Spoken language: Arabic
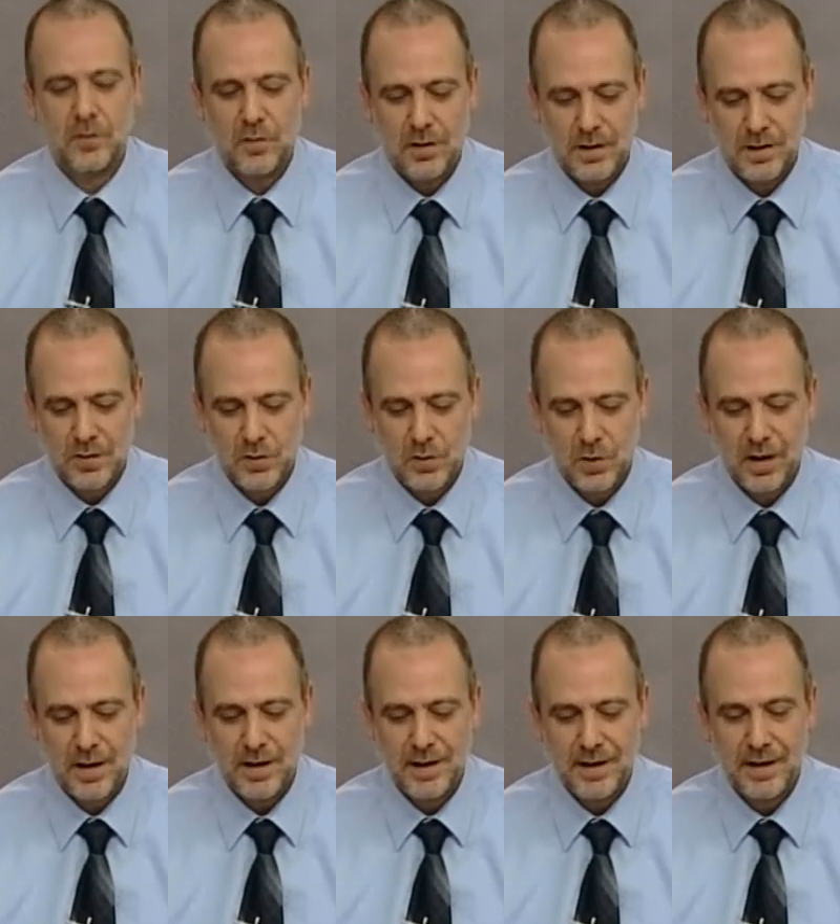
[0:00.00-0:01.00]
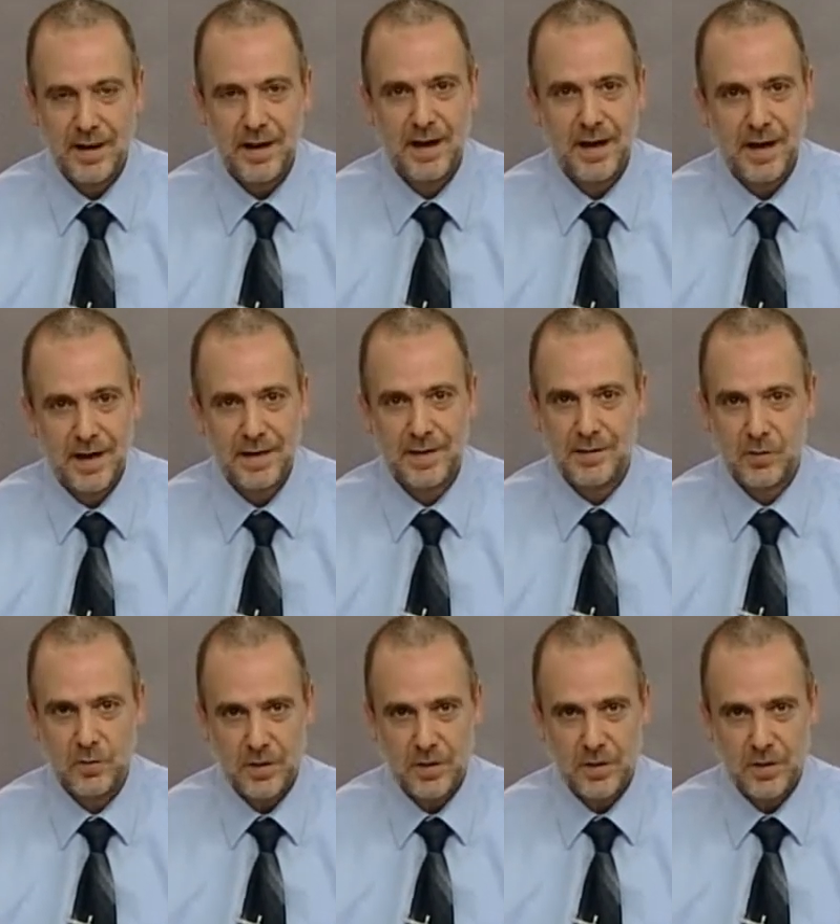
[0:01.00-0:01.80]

والسؤال الى اين؟